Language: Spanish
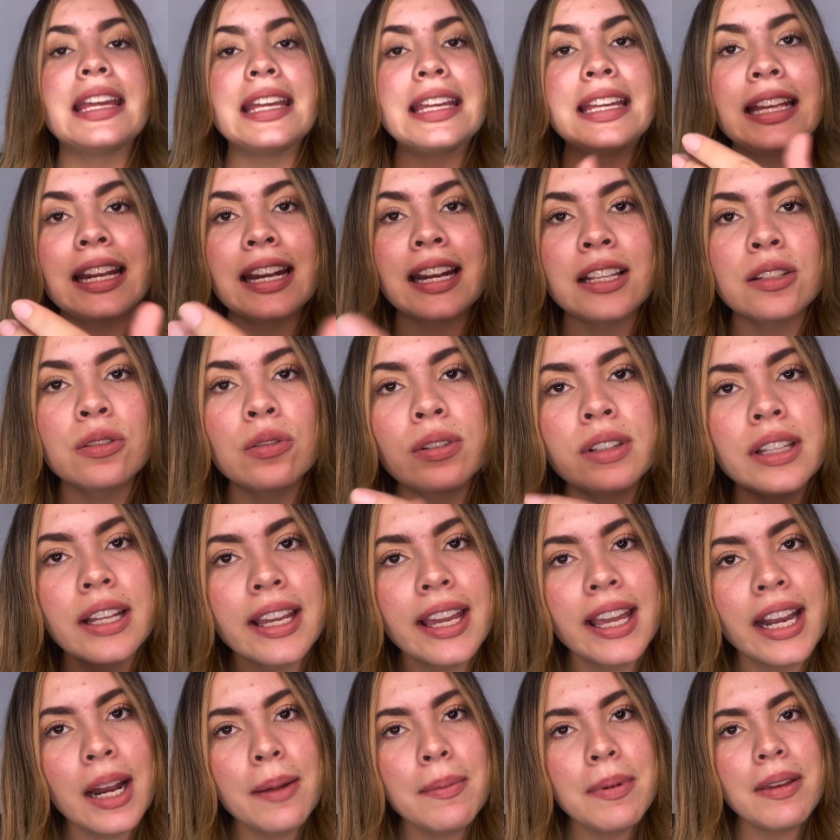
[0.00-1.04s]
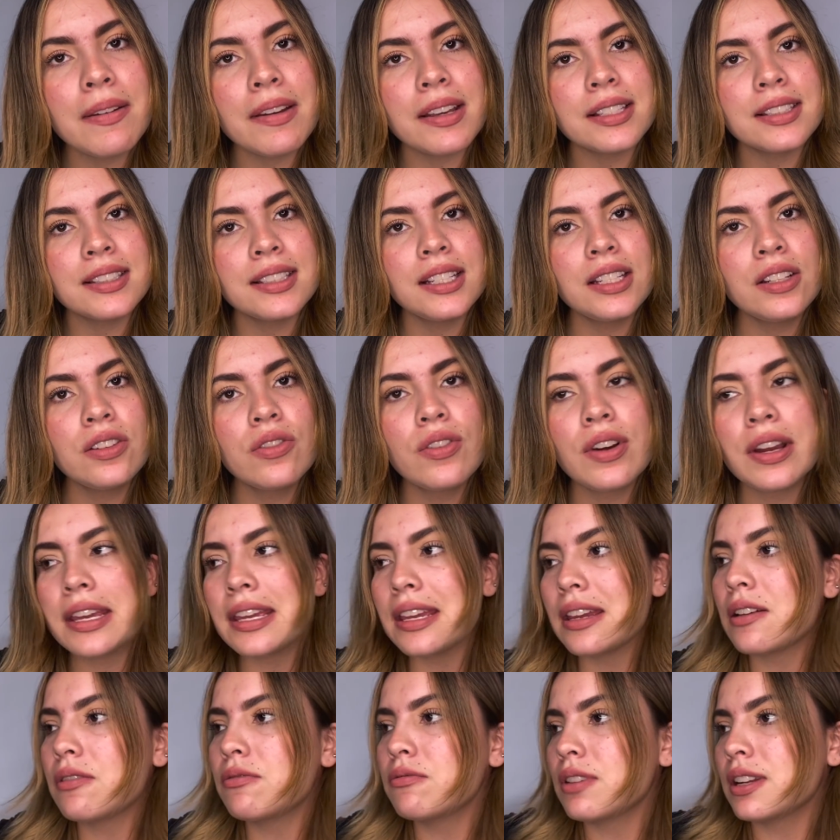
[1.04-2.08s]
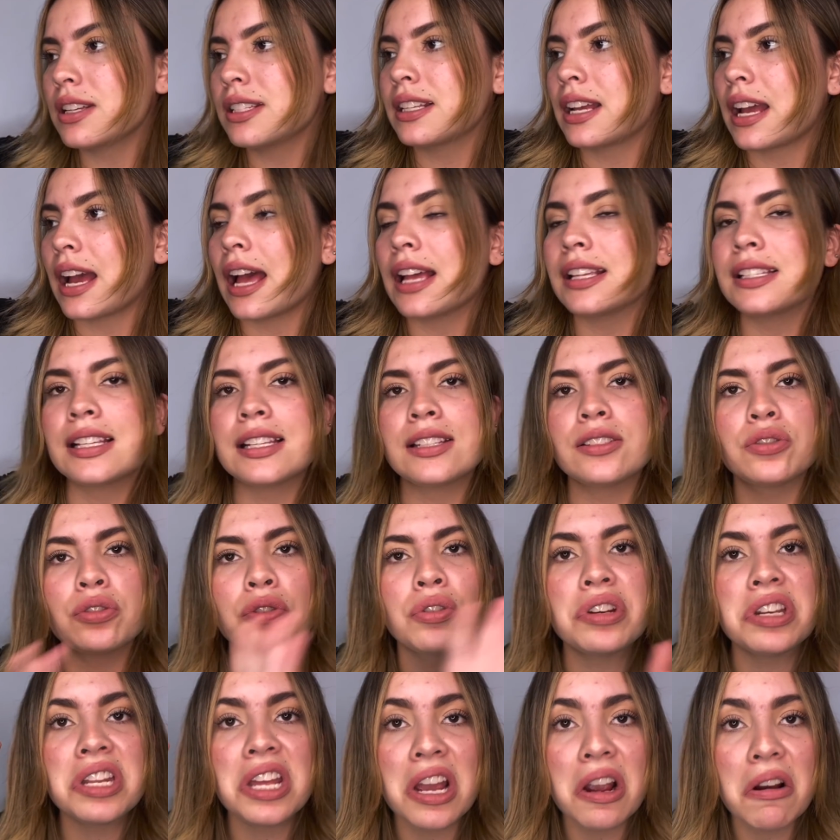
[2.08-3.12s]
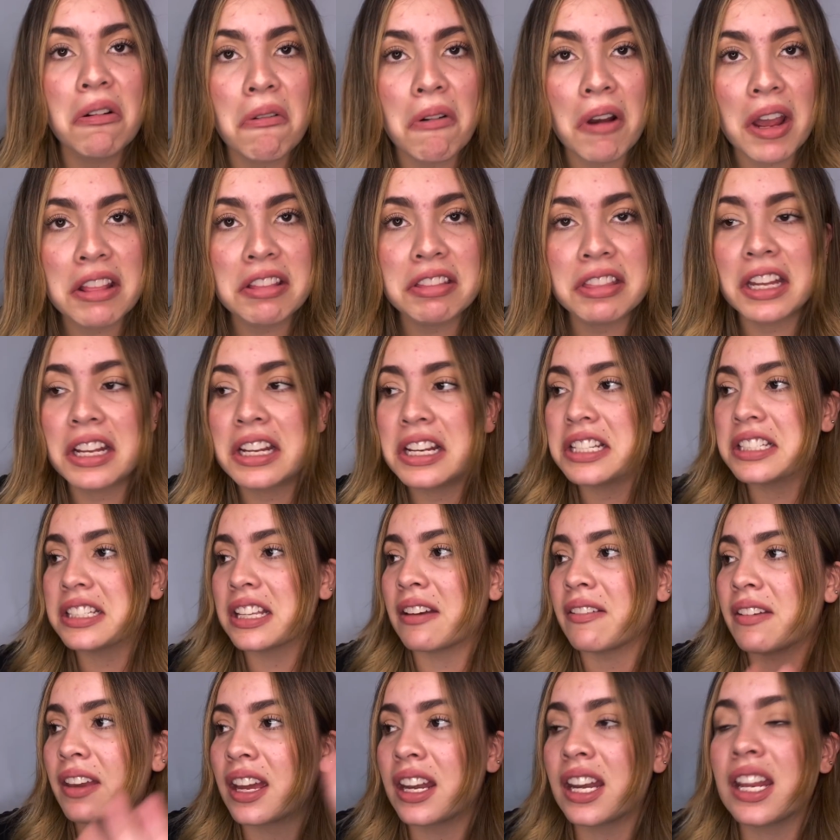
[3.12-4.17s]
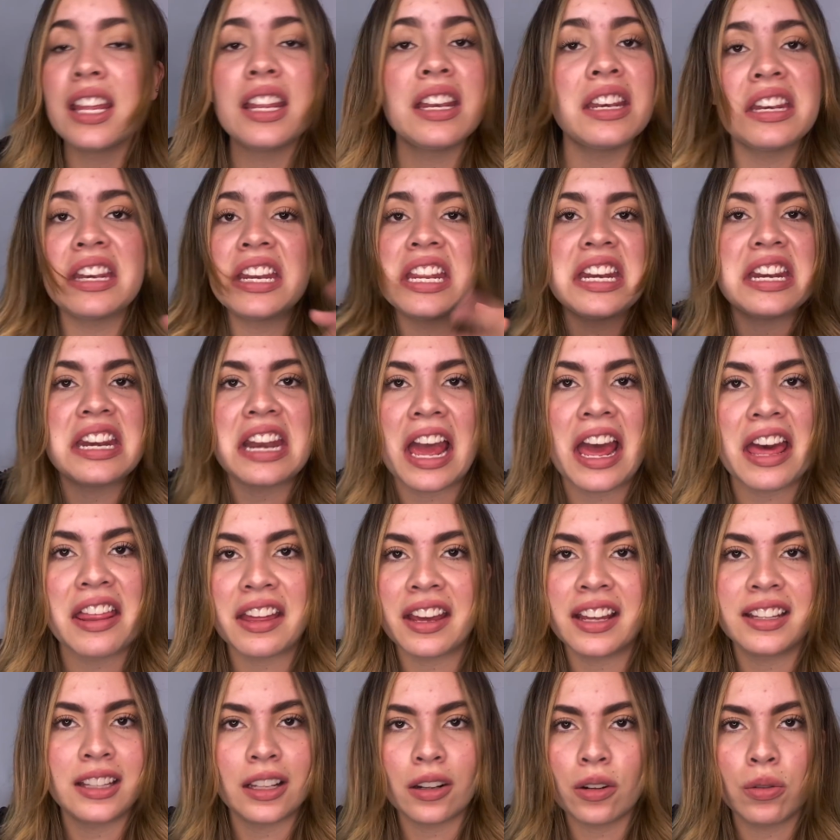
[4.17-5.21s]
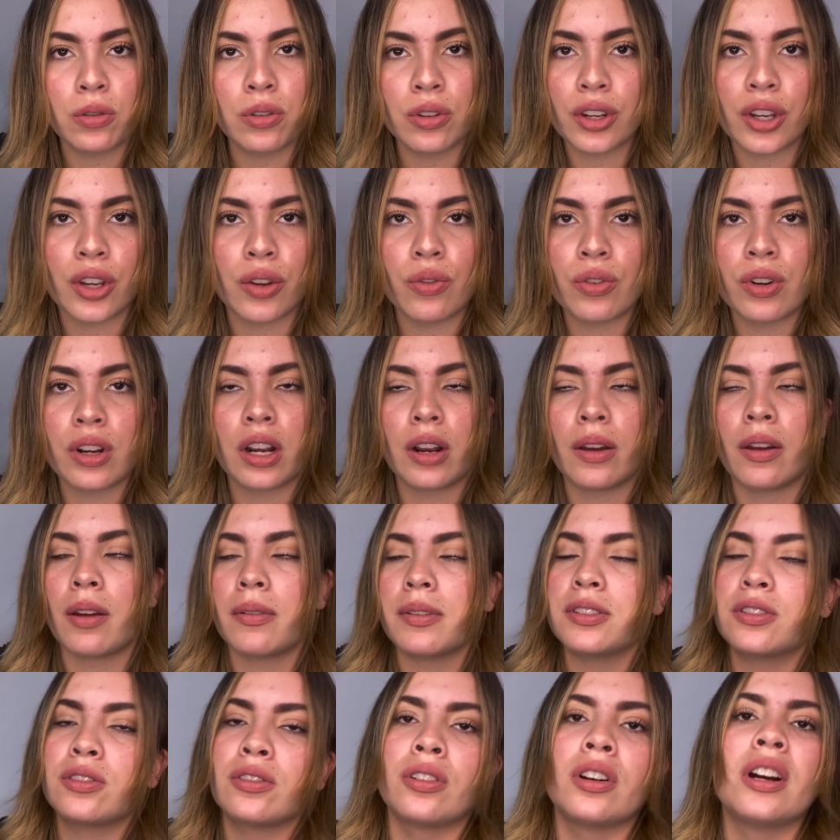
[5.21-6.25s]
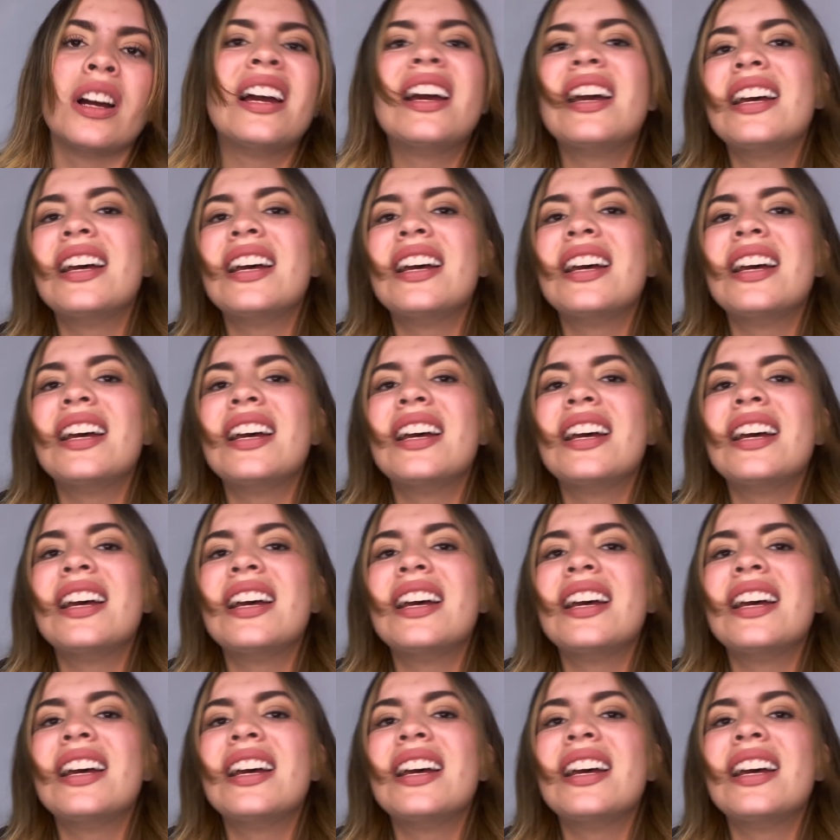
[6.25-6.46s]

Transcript: Y resulta que era mi vecino ahí a unas casas. Yo ni en cuenta, ni sabía ni, ni nada, ¿eh? Te lo juro que yo nunca lo había visto.